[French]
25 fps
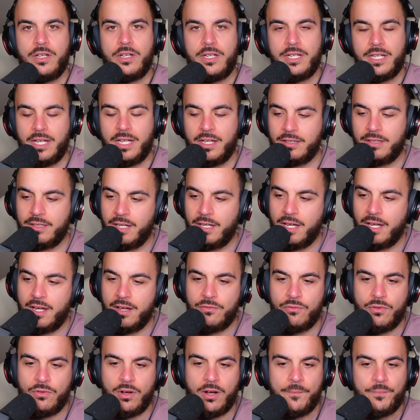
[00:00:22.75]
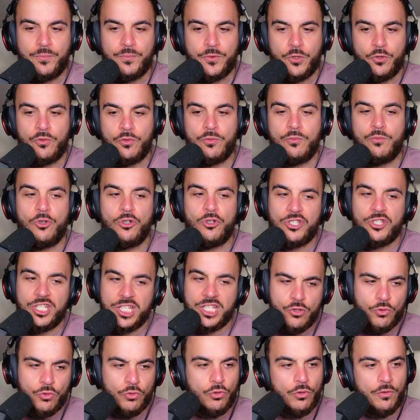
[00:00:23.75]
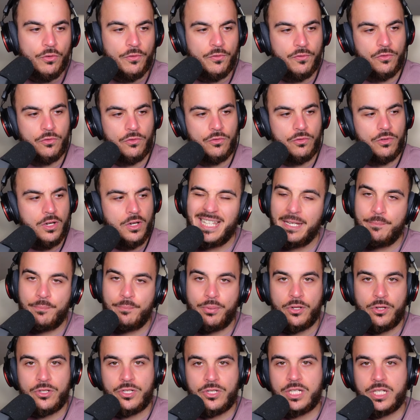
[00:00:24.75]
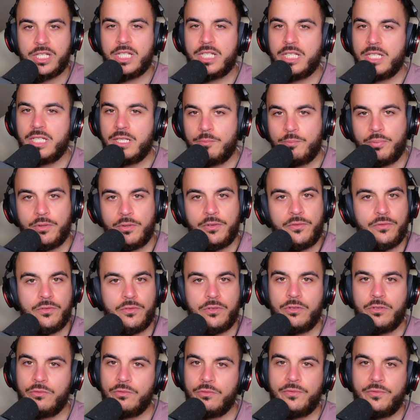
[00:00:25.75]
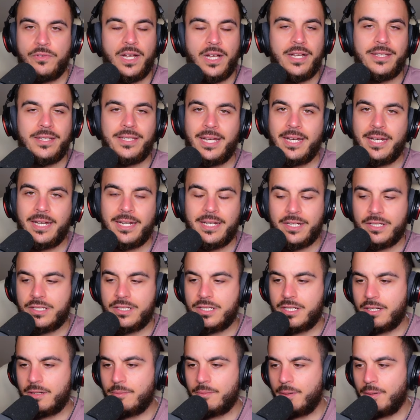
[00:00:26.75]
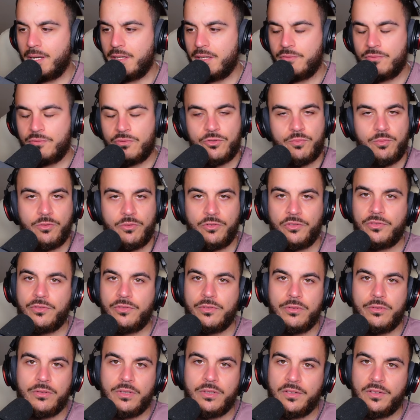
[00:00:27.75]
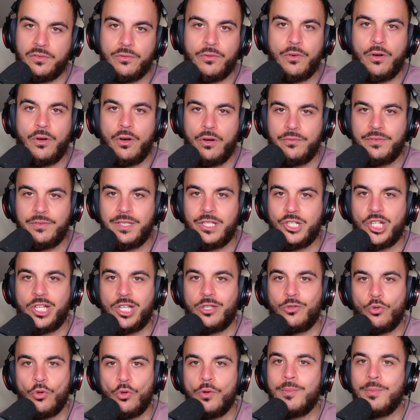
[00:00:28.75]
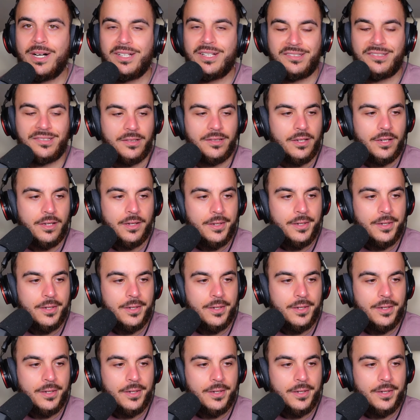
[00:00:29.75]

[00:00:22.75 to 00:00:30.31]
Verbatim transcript: Il y a intérêt à avoir une multitude de flows, des punchs qui peuvent nous faire un arrêt cardiaque. Bref, je pense que dans son façon, Rof déjà de base.